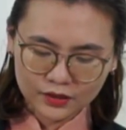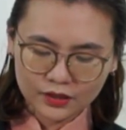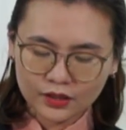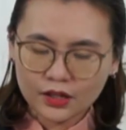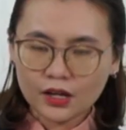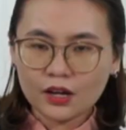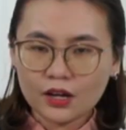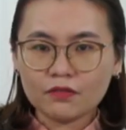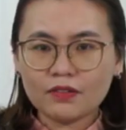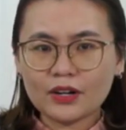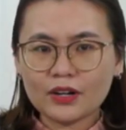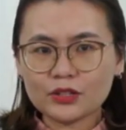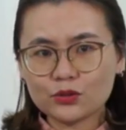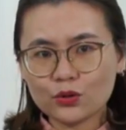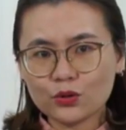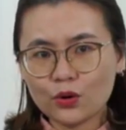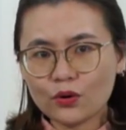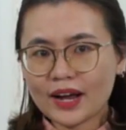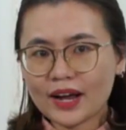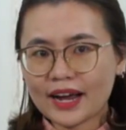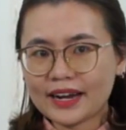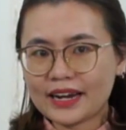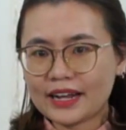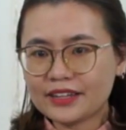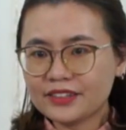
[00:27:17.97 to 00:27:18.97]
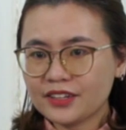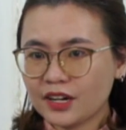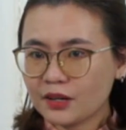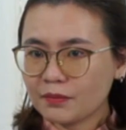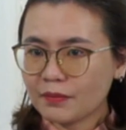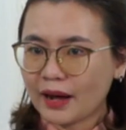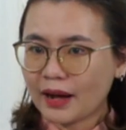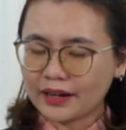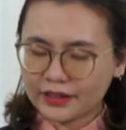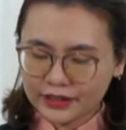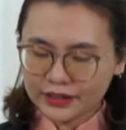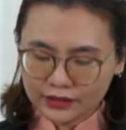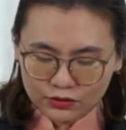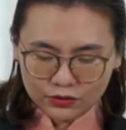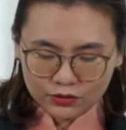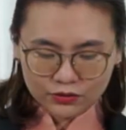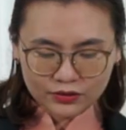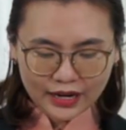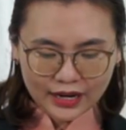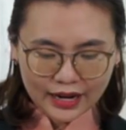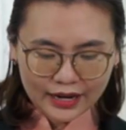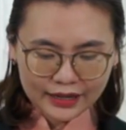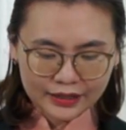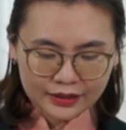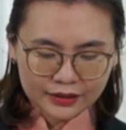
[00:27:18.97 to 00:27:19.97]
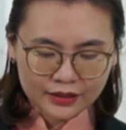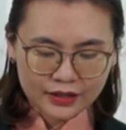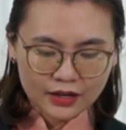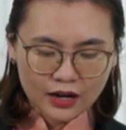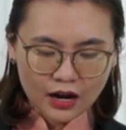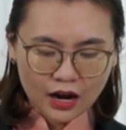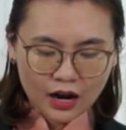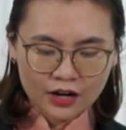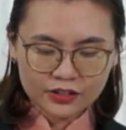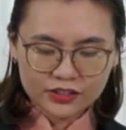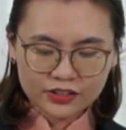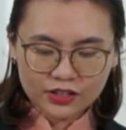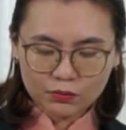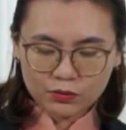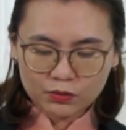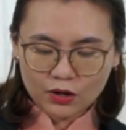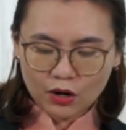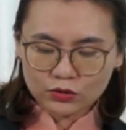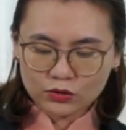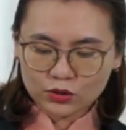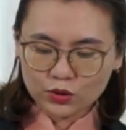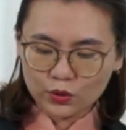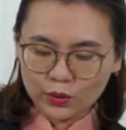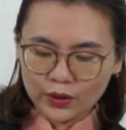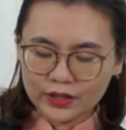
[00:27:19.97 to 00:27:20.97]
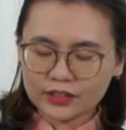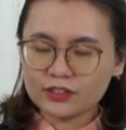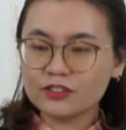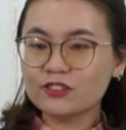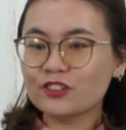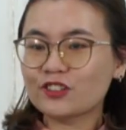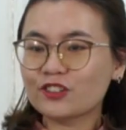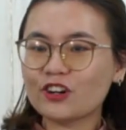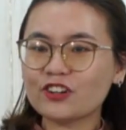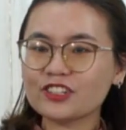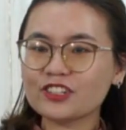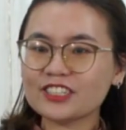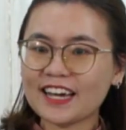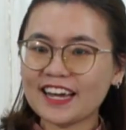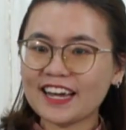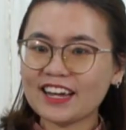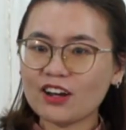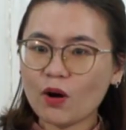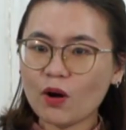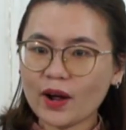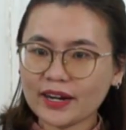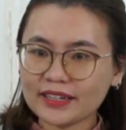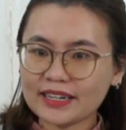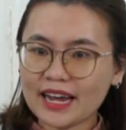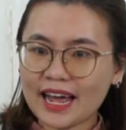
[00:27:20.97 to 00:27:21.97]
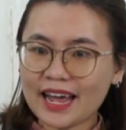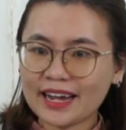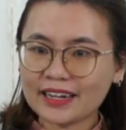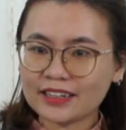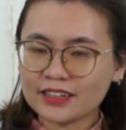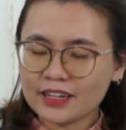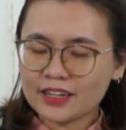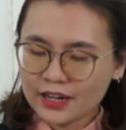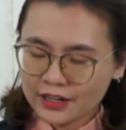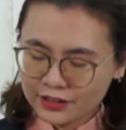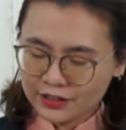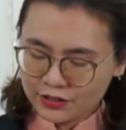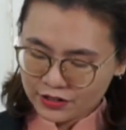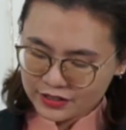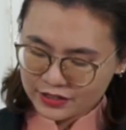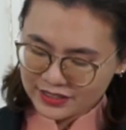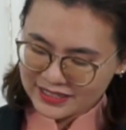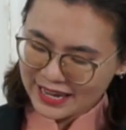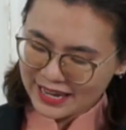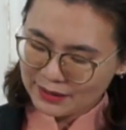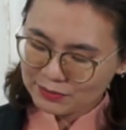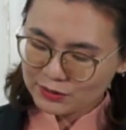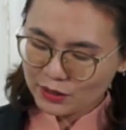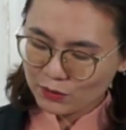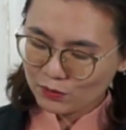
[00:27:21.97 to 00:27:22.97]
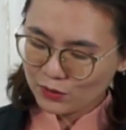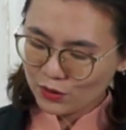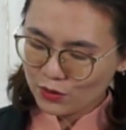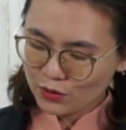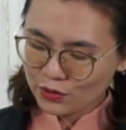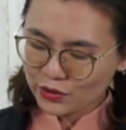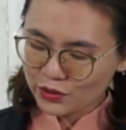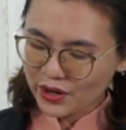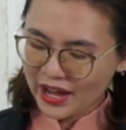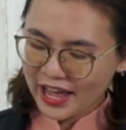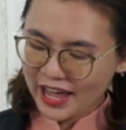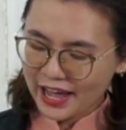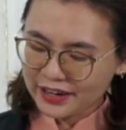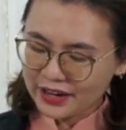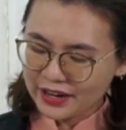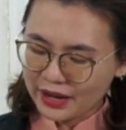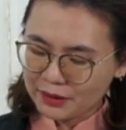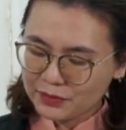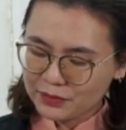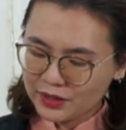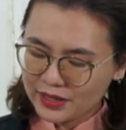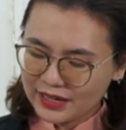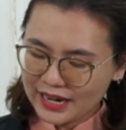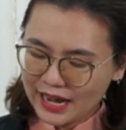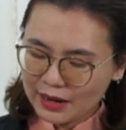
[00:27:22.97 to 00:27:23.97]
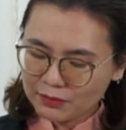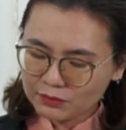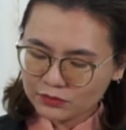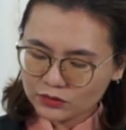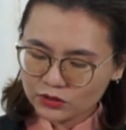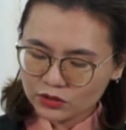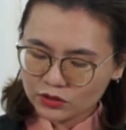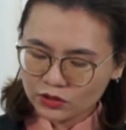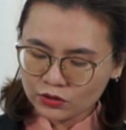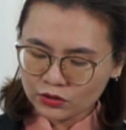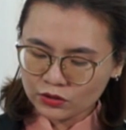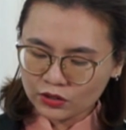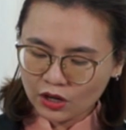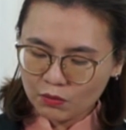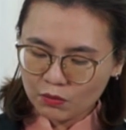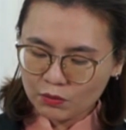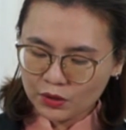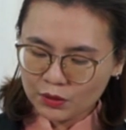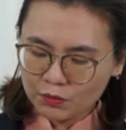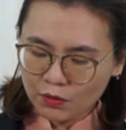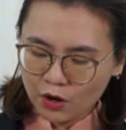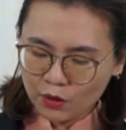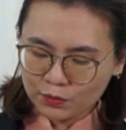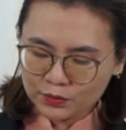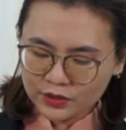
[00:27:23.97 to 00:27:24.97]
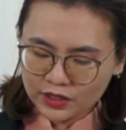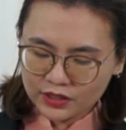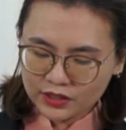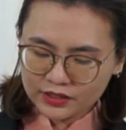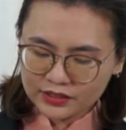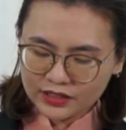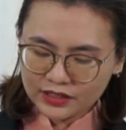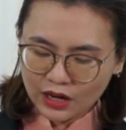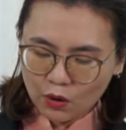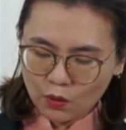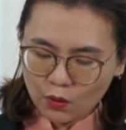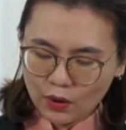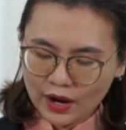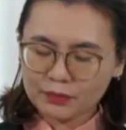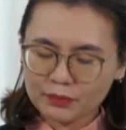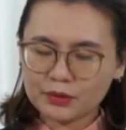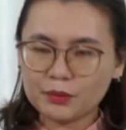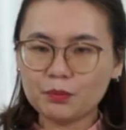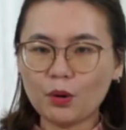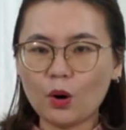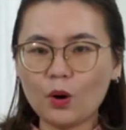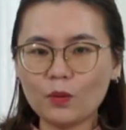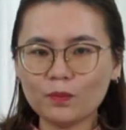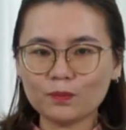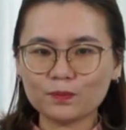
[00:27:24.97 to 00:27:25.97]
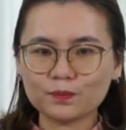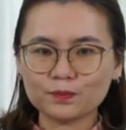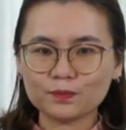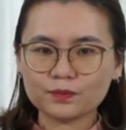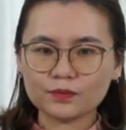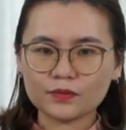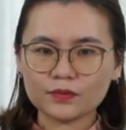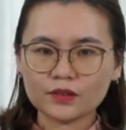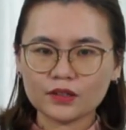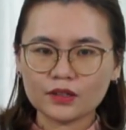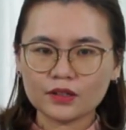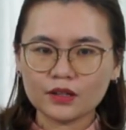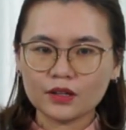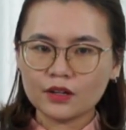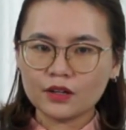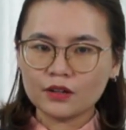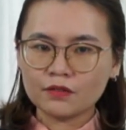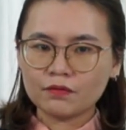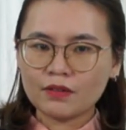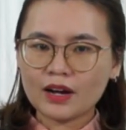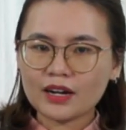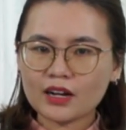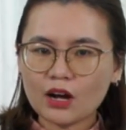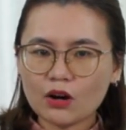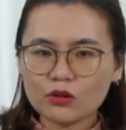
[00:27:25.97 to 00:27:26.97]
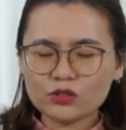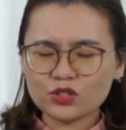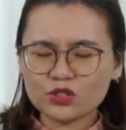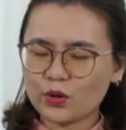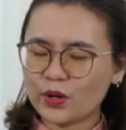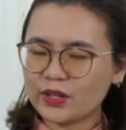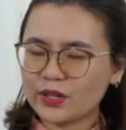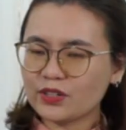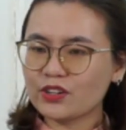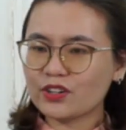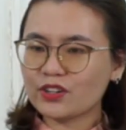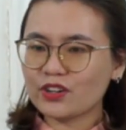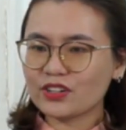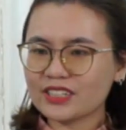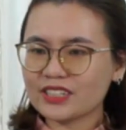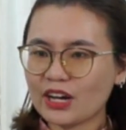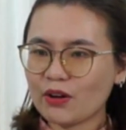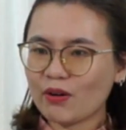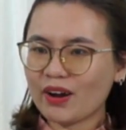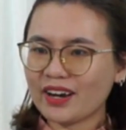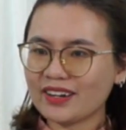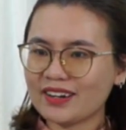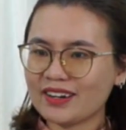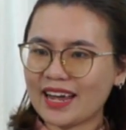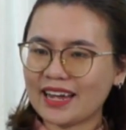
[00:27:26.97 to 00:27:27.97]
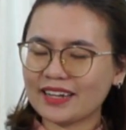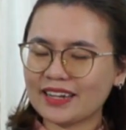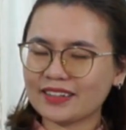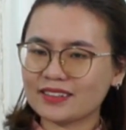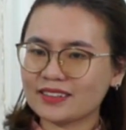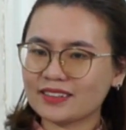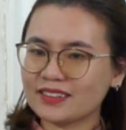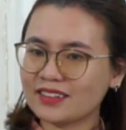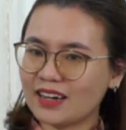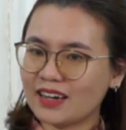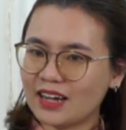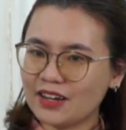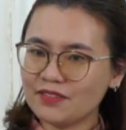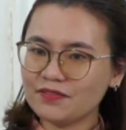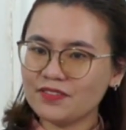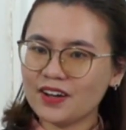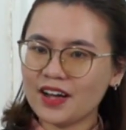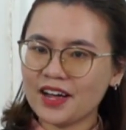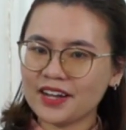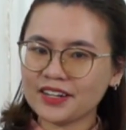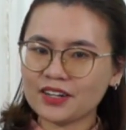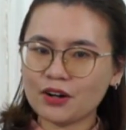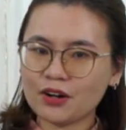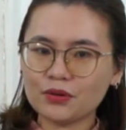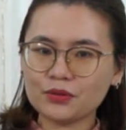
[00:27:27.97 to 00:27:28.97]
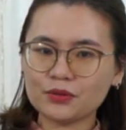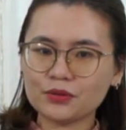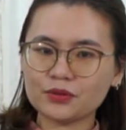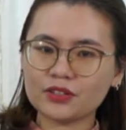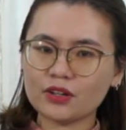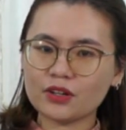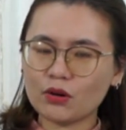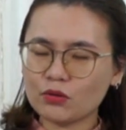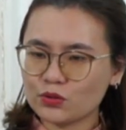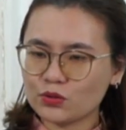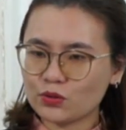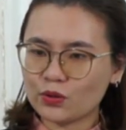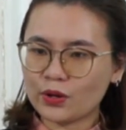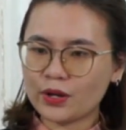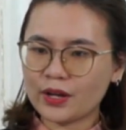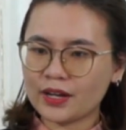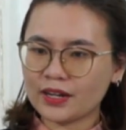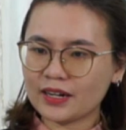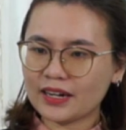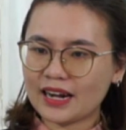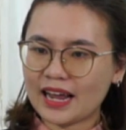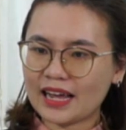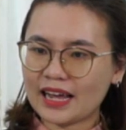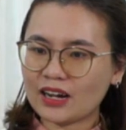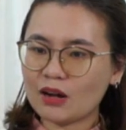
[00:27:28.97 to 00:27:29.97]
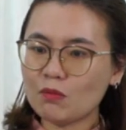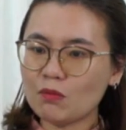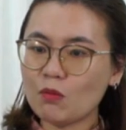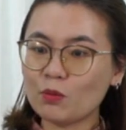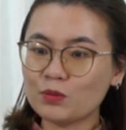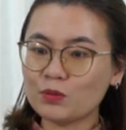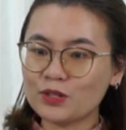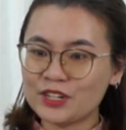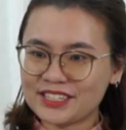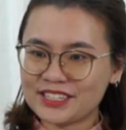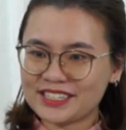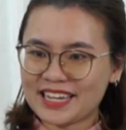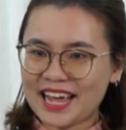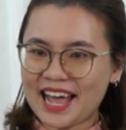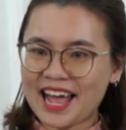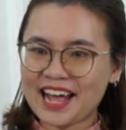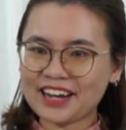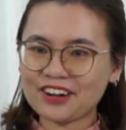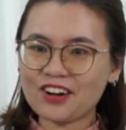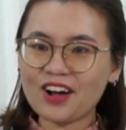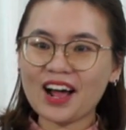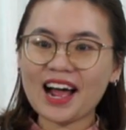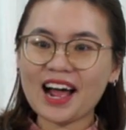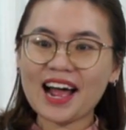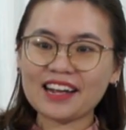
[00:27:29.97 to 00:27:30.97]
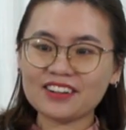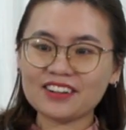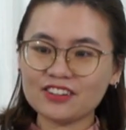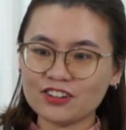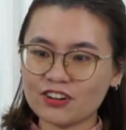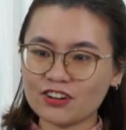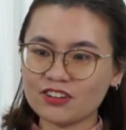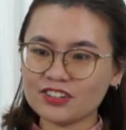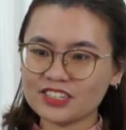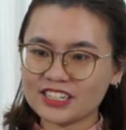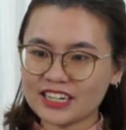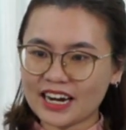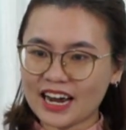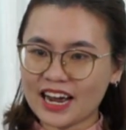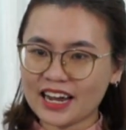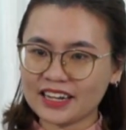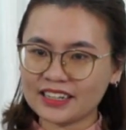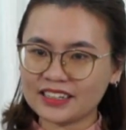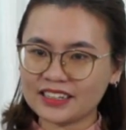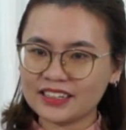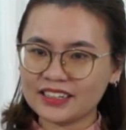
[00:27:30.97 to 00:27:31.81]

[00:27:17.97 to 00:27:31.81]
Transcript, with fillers: Và Chúa Ngài đã nhấn mạnh ý tưởng này ở trong câu chuyện người con trai hoang đàn được chép trong Luca đoạn 15 từ câu 11 cho đến câu 24. Và câu chuyện người con trai hoang đàn kể về câu câu chuyện là có một người cha có hai người con trai.